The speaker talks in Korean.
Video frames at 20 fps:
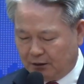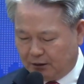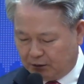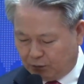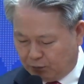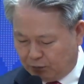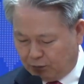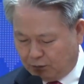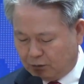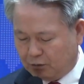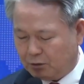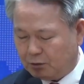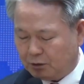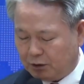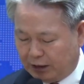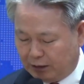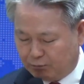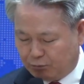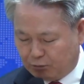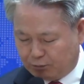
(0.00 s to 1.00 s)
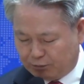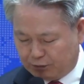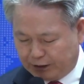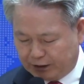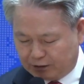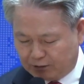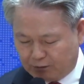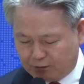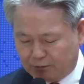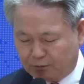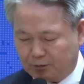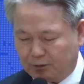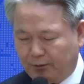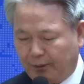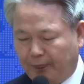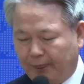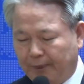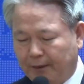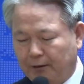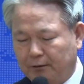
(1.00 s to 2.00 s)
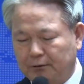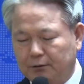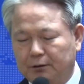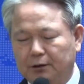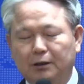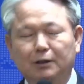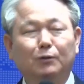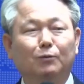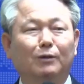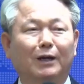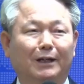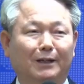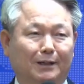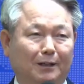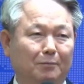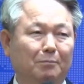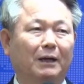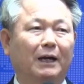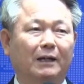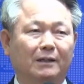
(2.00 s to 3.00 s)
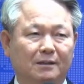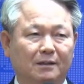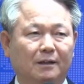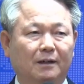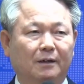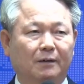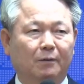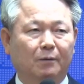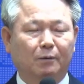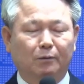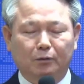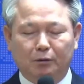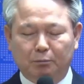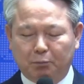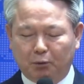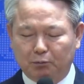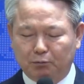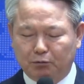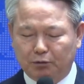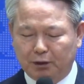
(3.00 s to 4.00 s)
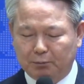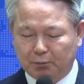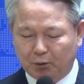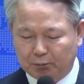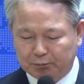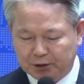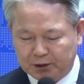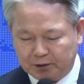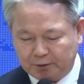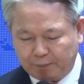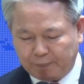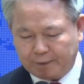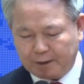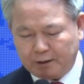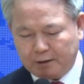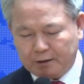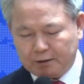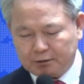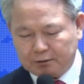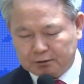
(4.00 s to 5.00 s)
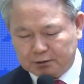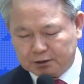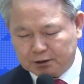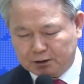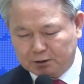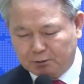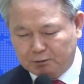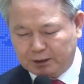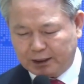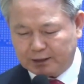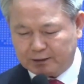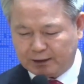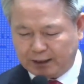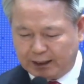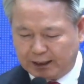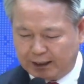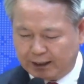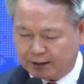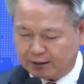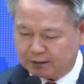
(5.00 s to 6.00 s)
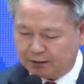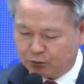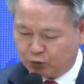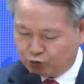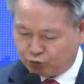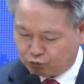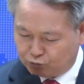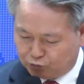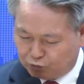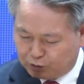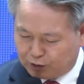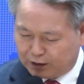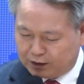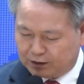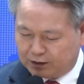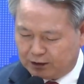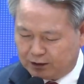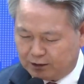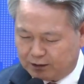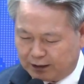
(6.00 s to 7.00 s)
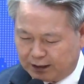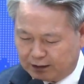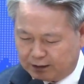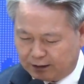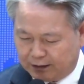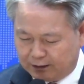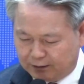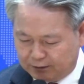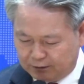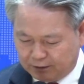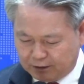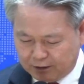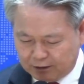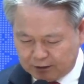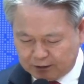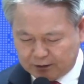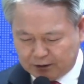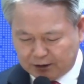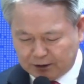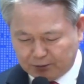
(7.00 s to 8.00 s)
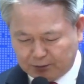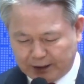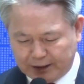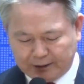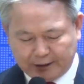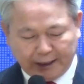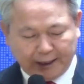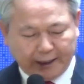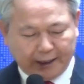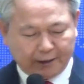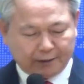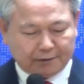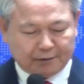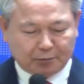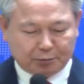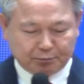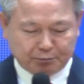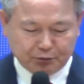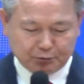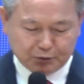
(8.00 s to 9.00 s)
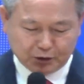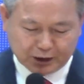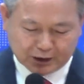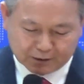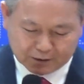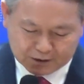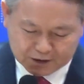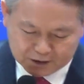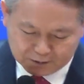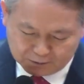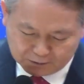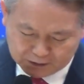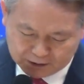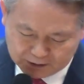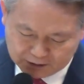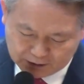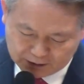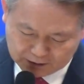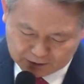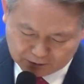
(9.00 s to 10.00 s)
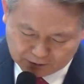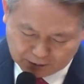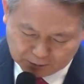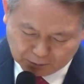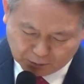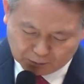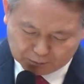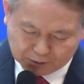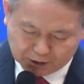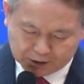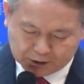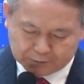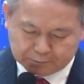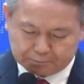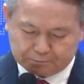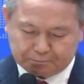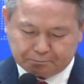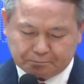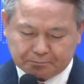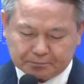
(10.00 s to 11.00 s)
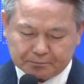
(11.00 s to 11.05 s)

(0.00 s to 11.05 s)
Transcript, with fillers: 또 대부분의 경우는 의논하는 게 맞아요. 오늘 본문에 보면 의논했다. 그 중요한 일을 할 때는 의논했다. 그거 분명히 그렇죠? 2절에 보면